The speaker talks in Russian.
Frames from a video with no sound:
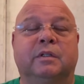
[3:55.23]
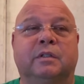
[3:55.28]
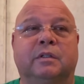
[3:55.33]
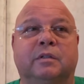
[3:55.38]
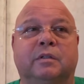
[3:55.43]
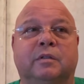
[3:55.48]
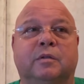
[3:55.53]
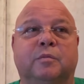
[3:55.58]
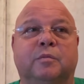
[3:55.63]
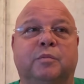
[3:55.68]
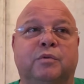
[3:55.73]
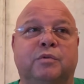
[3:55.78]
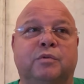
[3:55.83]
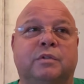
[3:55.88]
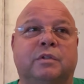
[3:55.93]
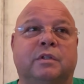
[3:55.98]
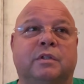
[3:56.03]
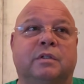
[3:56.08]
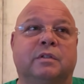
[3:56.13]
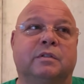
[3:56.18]
а,
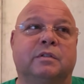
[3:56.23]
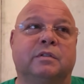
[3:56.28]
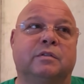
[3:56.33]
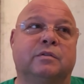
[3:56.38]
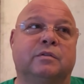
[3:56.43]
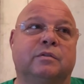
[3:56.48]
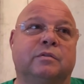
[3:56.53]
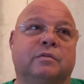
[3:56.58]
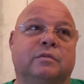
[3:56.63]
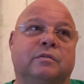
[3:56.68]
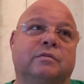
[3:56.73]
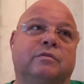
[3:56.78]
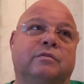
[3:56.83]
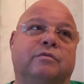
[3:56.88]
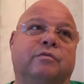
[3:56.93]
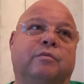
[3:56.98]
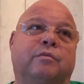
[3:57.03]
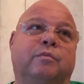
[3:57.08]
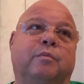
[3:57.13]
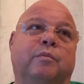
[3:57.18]
просто,
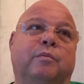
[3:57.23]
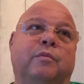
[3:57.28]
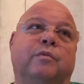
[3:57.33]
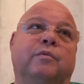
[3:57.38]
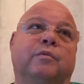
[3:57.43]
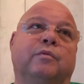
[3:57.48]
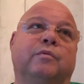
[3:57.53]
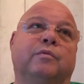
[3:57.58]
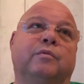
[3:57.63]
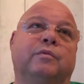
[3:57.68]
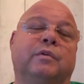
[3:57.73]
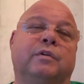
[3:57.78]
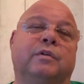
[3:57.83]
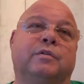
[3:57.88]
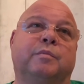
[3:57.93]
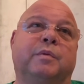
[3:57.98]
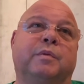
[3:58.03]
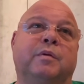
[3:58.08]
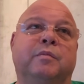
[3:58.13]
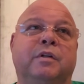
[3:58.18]
ну,
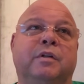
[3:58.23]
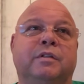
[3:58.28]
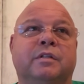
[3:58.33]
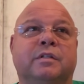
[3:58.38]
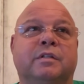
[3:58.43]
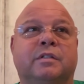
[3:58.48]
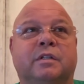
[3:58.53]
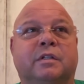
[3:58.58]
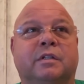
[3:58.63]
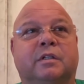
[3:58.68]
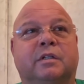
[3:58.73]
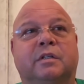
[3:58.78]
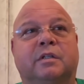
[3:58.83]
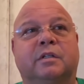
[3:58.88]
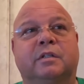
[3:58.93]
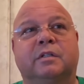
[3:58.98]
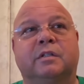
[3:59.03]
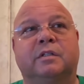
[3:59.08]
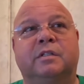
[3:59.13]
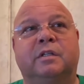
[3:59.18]
знаешь, приблизиться
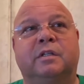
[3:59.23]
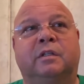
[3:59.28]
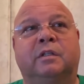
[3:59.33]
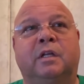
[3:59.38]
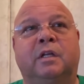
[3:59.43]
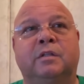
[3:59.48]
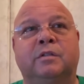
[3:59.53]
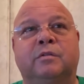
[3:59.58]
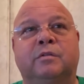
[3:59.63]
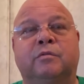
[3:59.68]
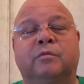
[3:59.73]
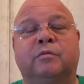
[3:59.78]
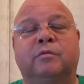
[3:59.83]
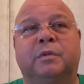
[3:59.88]
к сектанству,